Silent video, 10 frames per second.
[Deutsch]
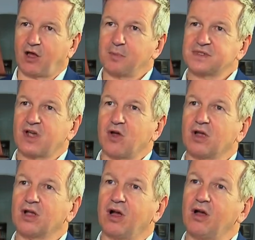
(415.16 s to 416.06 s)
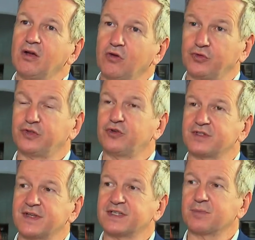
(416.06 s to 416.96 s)
Absagen gehabt,
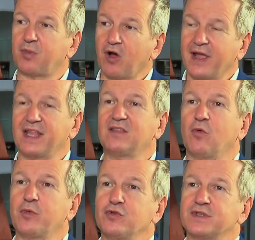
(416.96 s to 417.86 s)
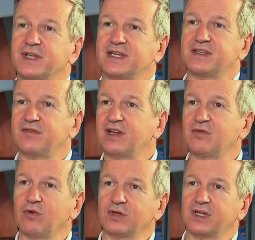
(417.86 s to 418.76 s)
123 Bankette, die bei uns reserviert
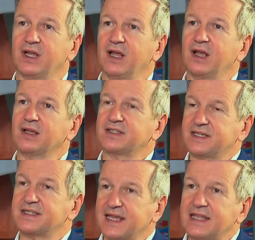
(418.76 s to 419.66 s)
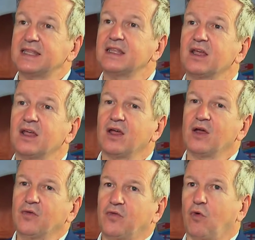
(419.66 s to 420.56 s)
wurden, sind
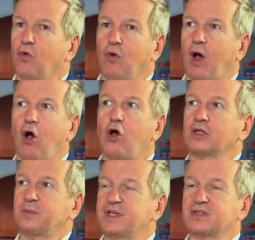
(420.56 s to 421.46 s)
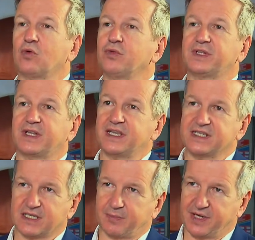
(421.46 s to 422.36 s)
von 8 bis
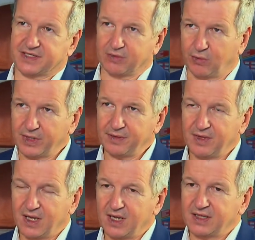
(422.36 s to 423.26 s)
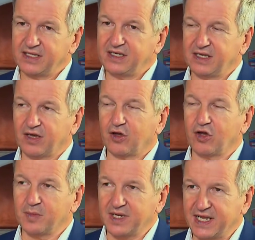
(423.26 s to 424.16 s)
130 Personen. Die
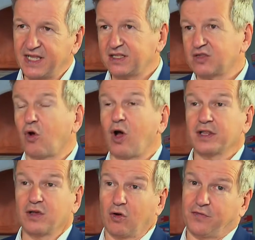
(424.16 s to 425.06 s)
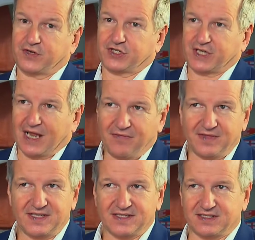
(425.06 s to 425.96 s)
kommen nicht. Da habe ich
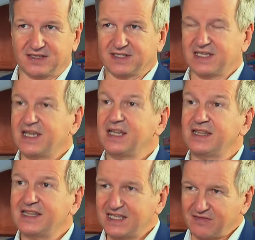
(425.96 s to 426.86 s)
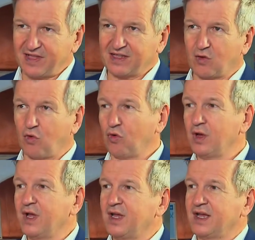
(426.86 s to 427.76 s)
Verständnis, dass die nicht kommen wollen.
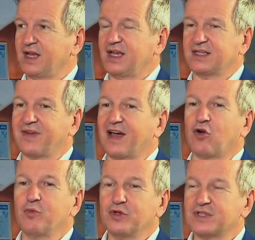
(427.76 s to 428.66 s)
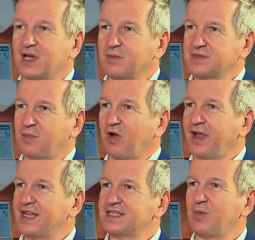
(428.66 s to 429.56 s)
Äh, es wäre auch mühsam, ein
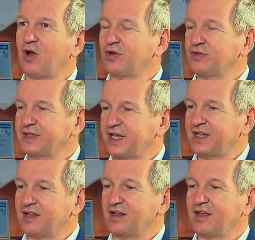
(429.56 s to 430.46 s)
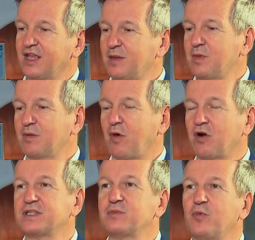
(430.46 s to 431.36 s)
Bankett zu machen und dann immer
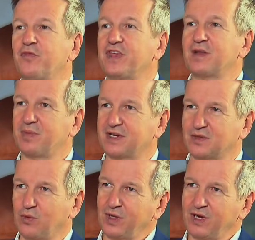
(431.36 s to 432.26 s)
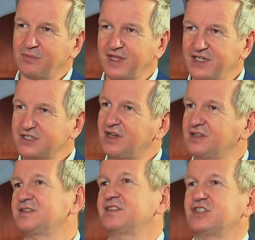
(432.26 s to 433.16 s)
Maximum vier Personen am Tisch zu haben.
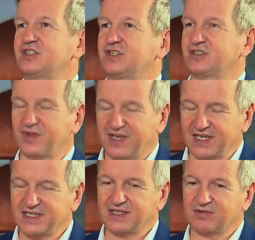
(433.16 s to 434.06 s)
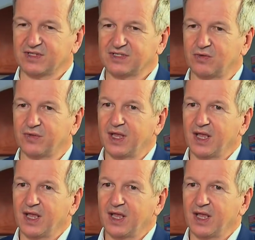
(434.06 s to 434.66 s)
Das ist eine schwierige Situation.